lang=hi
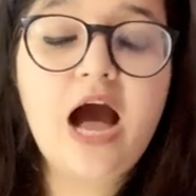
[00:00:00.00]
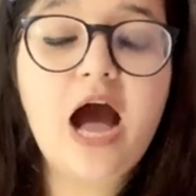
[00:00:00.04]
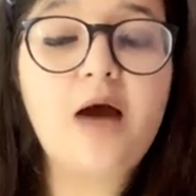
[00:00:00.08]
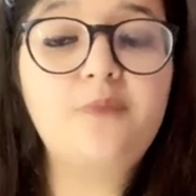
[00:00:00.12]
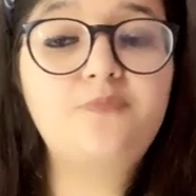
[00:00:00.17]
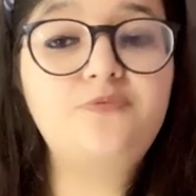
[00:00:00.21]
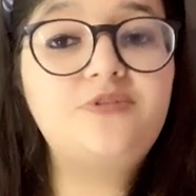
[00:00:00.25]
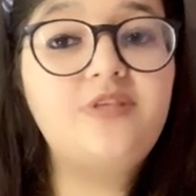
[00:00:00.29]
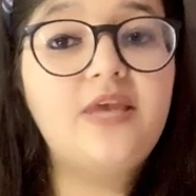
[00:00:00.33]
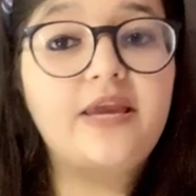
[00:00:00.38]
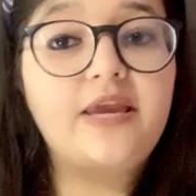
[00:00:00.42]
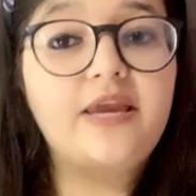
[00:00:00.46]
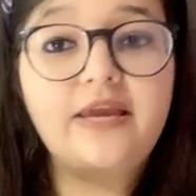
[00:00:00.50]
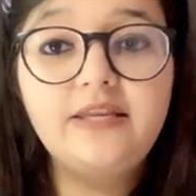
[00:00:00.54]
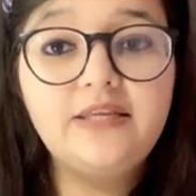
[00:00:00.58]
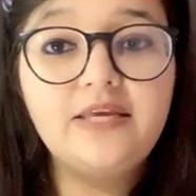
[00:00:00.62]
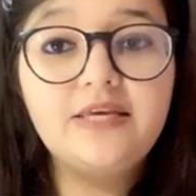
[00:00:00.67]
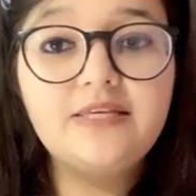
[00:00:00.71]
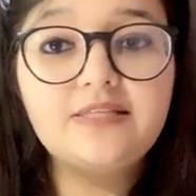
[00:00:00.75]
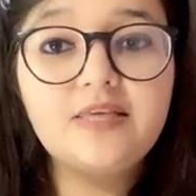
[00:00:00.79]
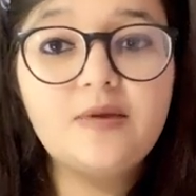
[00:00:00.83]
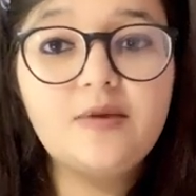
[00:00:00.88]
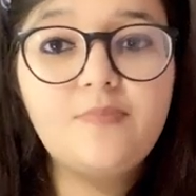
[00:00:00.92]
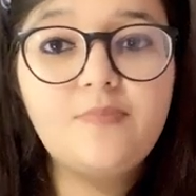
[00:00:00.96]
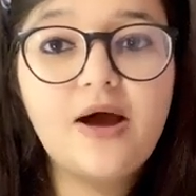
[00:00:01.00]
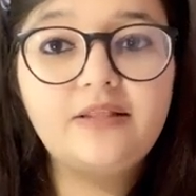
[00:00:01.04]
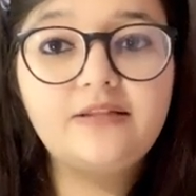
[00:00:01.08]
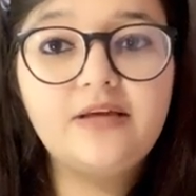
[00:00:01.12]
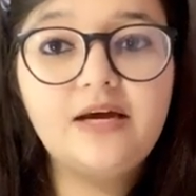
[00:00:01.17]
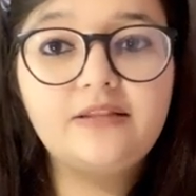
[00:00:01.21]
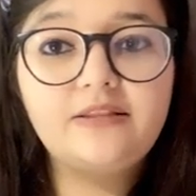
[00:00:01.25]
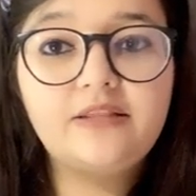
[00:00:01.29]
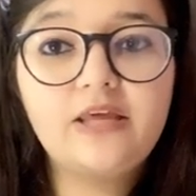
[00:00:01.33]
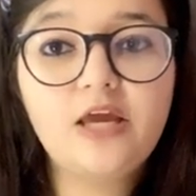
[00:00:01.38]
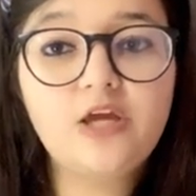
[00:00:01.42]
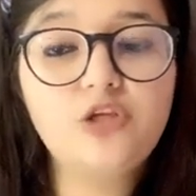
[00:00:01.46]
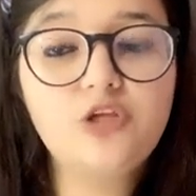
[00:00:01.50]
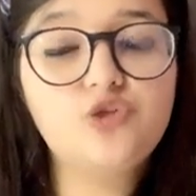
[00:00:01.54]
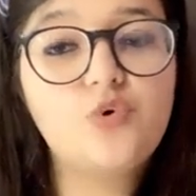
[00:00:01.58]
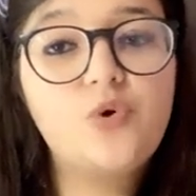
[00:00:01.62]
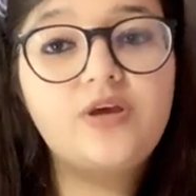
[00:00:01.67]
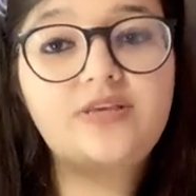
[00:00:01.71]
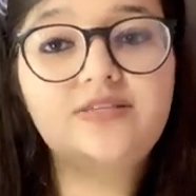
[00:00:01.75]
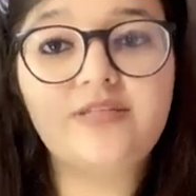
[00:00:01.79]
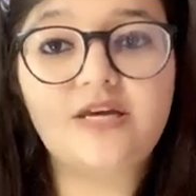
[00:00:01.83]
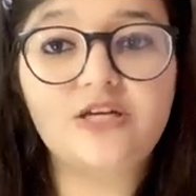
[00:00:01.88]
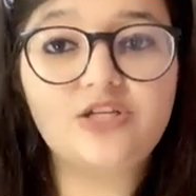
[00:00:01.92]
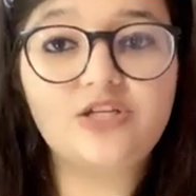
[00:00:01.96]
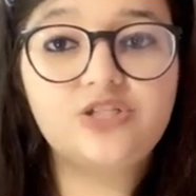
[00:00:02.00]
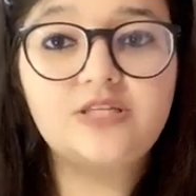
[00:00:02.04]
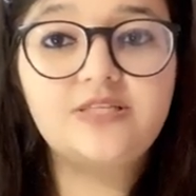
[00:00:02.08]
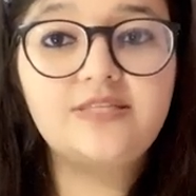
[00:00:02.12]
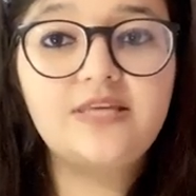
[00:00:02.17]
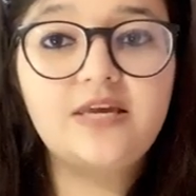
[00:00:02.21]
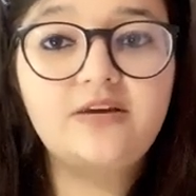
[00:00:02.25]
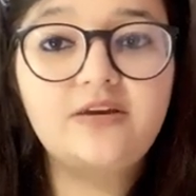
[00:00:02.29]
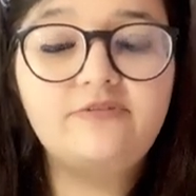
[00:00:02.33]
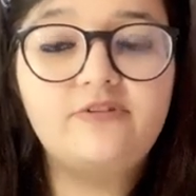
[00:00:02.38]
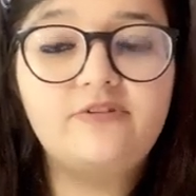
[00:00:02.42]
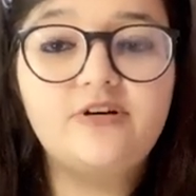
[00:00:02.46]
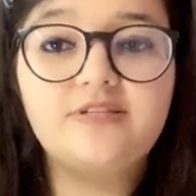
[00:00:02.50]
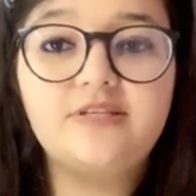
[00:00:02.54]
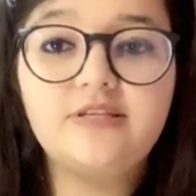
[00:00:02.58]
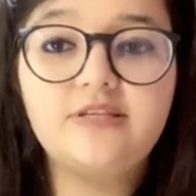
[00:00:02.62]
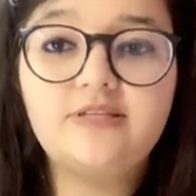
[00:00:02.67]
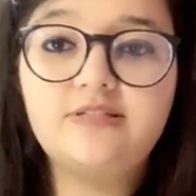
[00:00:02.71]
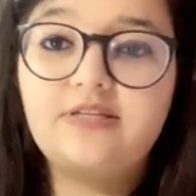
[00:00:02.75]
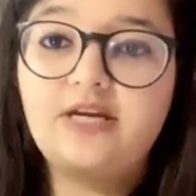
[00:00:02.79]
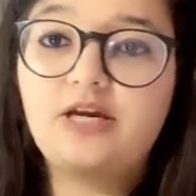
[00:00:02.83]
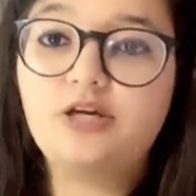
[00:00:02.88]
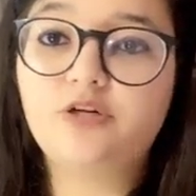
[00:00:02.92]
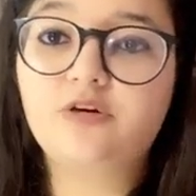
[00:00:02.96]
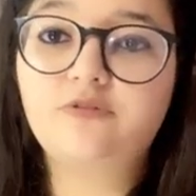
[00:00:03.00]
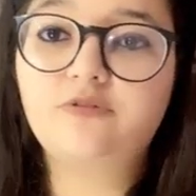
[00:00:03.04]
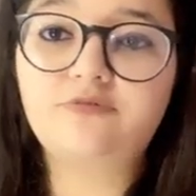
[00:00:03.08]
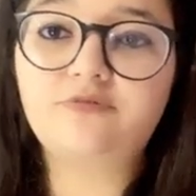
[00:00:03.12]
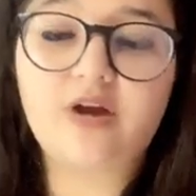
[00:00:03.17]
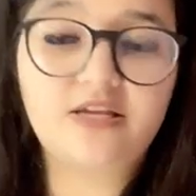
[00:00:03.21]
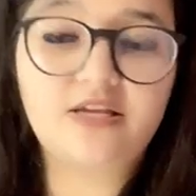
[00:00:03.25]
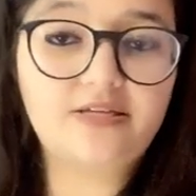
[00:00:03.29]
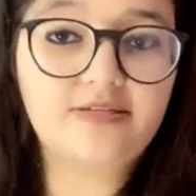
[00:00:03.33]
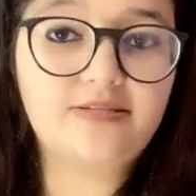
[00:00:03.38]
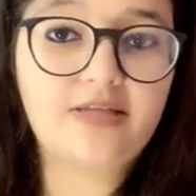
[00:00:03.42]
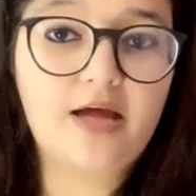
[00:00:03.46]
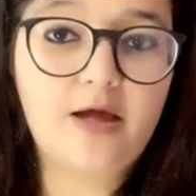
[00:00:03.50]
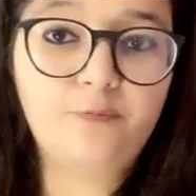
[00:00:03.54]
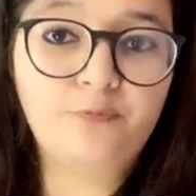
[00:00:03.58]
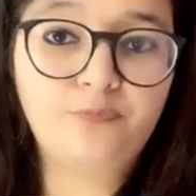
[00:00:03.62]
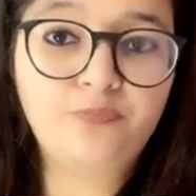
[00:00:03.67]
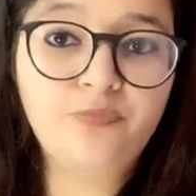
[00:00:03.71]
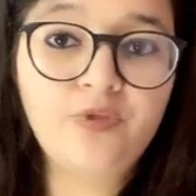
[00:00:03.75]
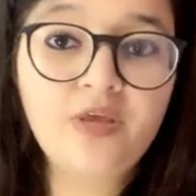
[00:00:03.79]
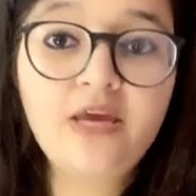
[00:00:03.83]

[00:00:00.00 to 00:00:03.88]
अब सेकेंड केस की बात करते हैं जो है सज्जन सिंह वर्सेज स्टेट ऑफ राजस्थान